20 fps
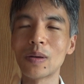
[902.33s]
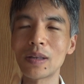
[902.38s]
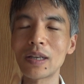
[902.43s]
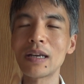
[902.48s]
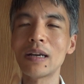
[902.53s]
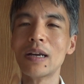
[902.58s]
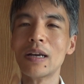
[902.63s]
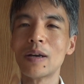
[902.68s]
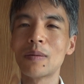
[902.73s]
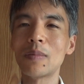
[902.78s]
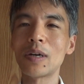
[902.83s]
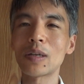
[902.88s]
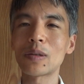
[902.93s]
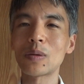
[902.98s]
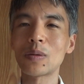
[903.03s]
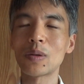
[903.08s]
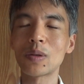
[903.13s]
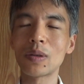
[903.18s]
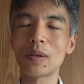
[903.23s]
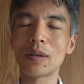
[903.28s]
よね。まあ
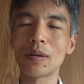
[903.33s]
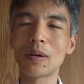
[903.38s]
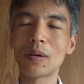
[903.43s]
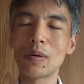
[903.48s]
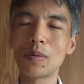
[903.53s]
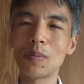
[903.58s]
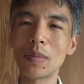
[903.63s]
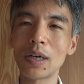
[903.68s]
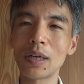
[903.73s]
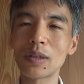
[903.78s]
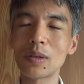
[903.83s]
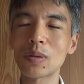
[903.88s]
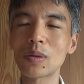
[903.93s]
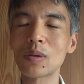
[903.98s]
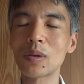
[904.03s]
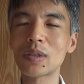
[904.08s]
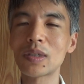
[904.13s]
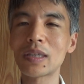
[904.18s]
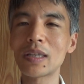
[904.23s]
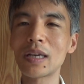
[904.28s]
そのまあ、主
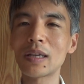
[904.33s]
とし